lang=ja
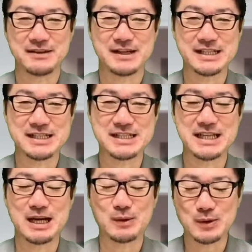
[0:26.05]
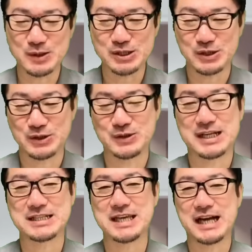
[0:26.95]
では岸田おろしという
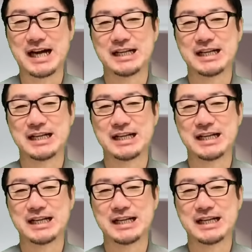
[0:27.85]
風が